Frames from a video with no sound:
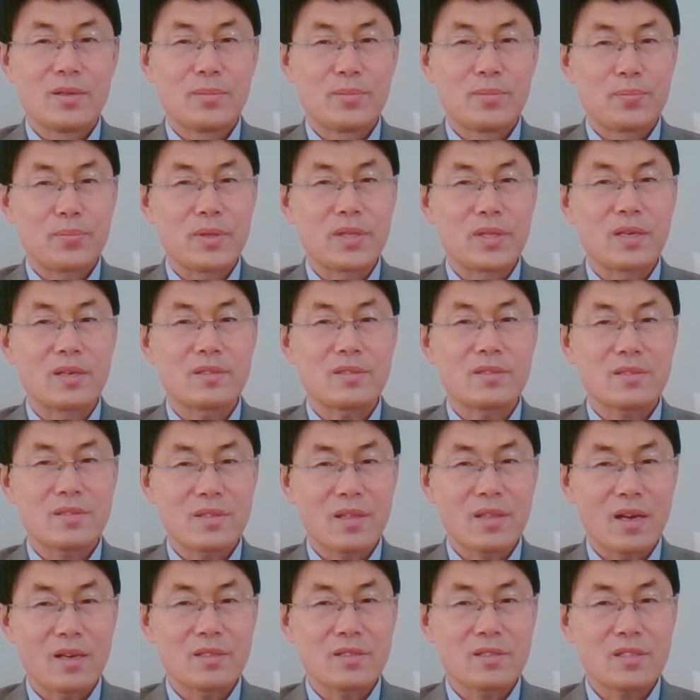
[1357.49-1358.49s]
不能
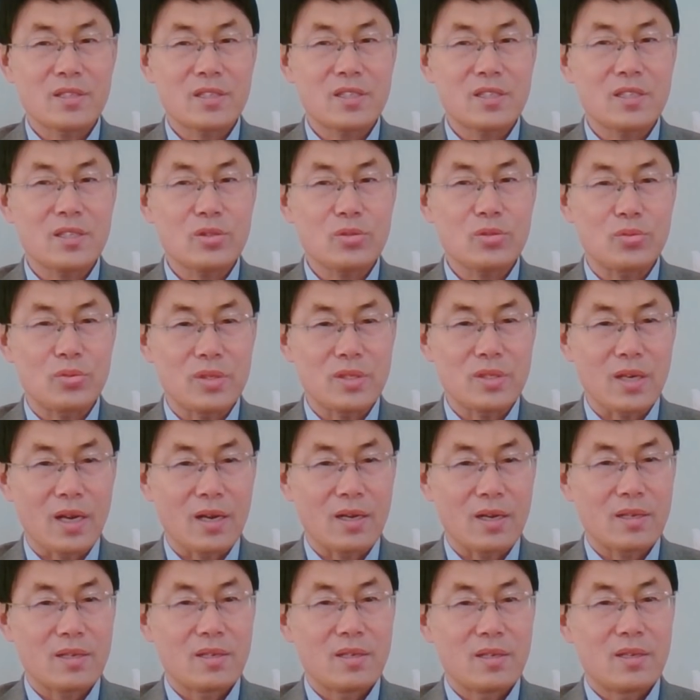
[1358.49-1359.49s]
当司局长，
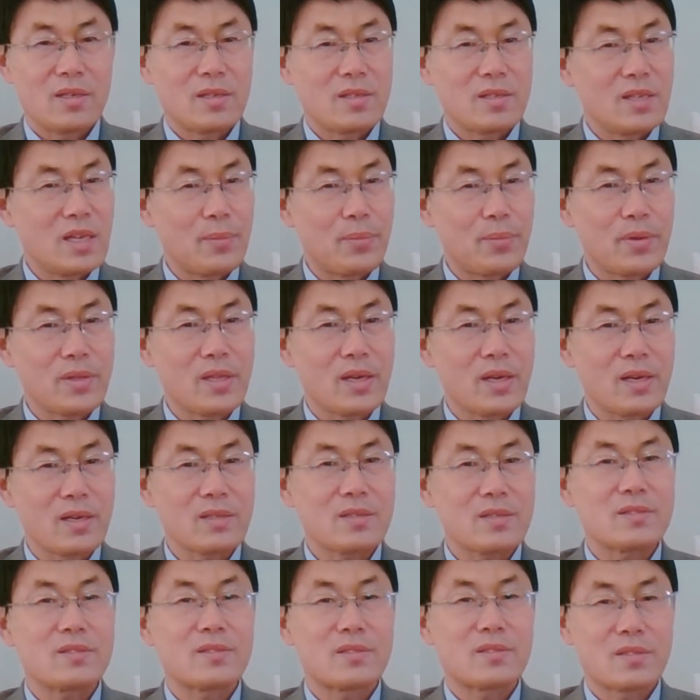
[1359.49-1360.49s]
也不能
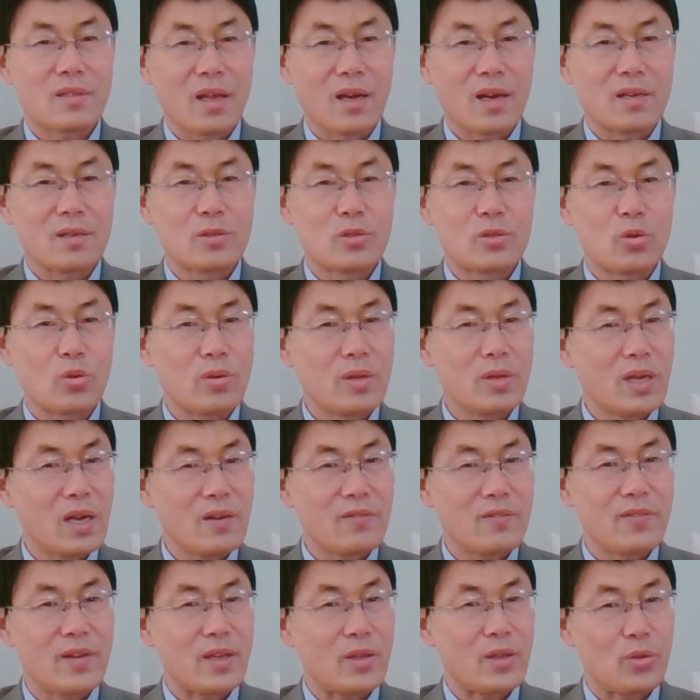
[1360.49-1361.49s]
当中央
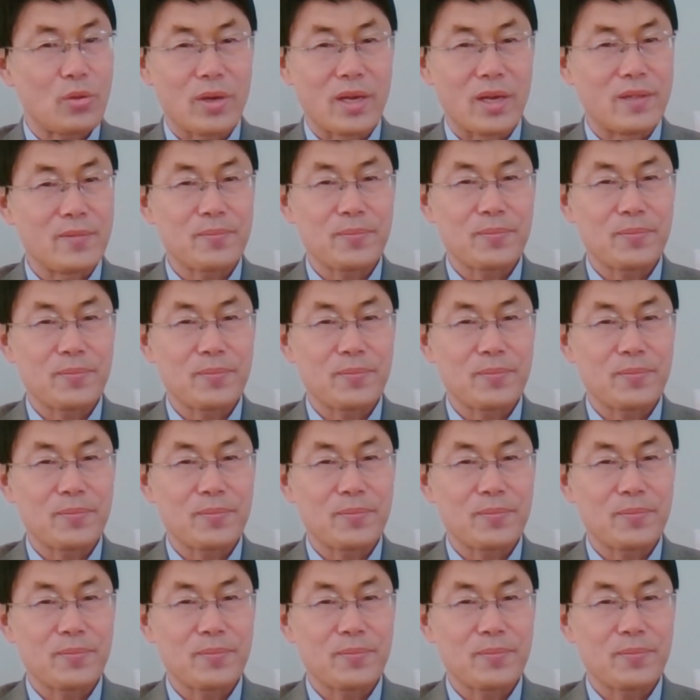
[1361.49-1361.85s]
委员。